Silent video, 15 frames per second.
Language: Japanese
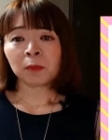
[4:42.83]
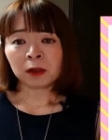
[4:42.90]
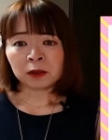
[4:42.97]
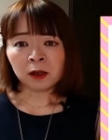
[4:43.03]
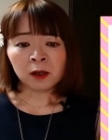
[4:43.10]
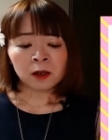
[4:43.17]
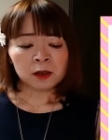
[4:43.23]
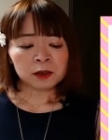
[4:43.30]

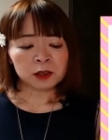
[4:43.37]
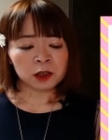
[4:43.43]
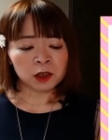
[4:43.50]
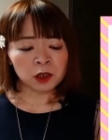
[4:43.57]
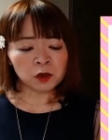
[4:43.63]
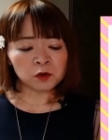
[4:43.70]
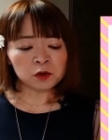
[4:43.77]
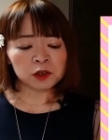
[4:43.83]
また、
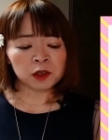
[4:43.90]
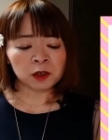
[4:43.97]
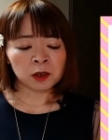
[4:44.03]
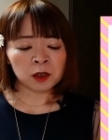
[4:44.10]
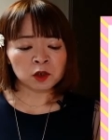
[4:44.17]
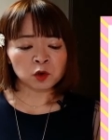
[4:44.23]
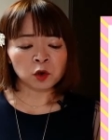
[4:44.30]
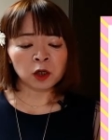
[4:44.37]
地球
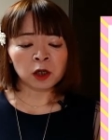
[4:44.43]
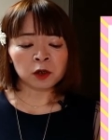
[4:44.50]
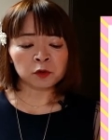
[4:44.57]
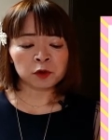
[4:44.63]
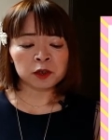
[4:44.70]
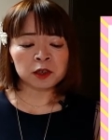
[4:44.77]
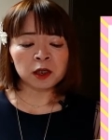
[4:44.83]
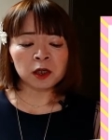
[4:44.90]
人がそれ
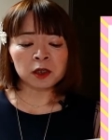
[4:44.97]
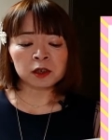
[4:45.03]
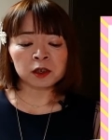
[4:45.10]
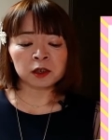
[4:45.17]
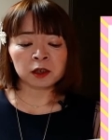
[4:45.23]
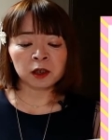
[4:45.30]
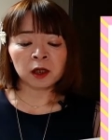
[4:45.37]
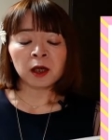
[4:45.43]
らの異星
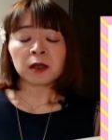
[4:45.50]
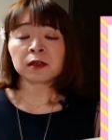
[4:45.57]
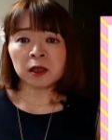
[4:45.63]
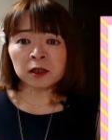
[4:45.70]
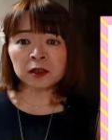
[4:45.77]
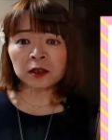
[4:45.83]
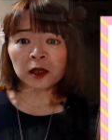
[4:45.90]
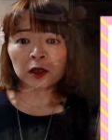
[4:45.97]
人に
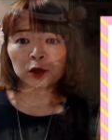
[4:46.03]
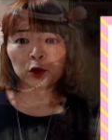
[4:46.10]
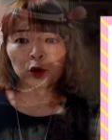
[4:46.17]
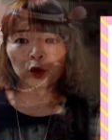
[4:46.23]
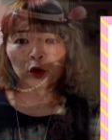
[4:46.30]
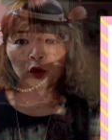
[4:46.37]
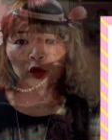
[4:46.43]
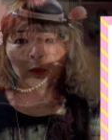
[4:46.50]
転生
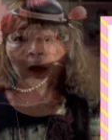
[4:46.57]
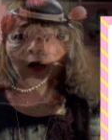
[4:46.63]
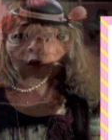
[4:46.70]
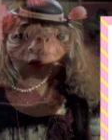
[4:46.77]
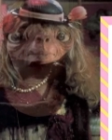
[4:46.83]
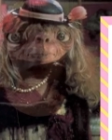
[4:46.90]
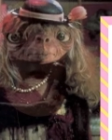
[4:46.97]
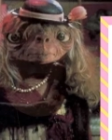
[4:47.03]
することも
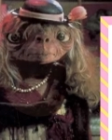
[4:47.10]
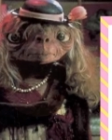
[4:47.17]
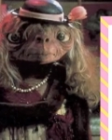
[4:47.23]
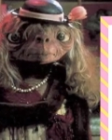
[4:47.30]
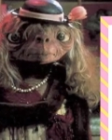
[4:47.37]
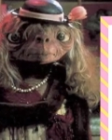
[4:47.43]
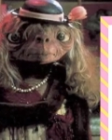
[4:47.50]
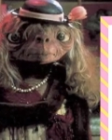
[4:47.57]
あるとされ
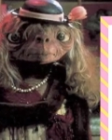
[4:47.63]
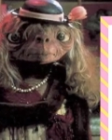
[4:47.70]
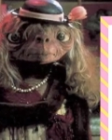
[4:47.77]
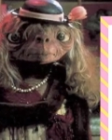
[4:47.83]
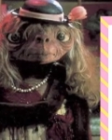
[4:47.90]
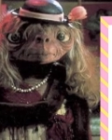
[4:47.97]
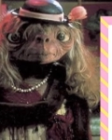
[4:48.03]
ております。